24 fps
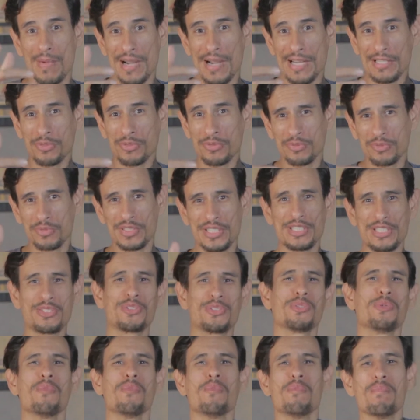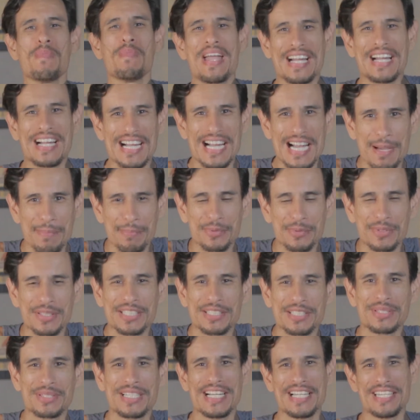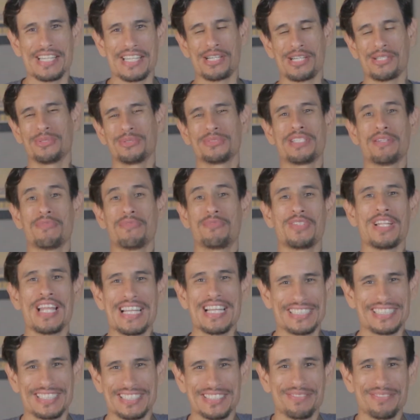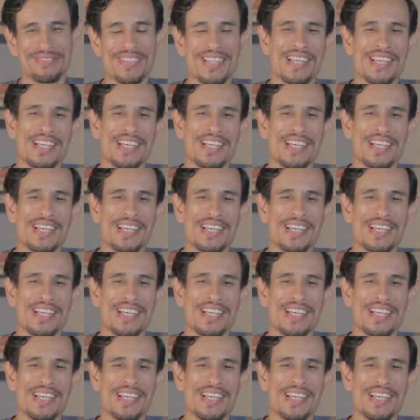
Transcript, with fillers: Mais um vídeo mega rápido aqui do canal The Flash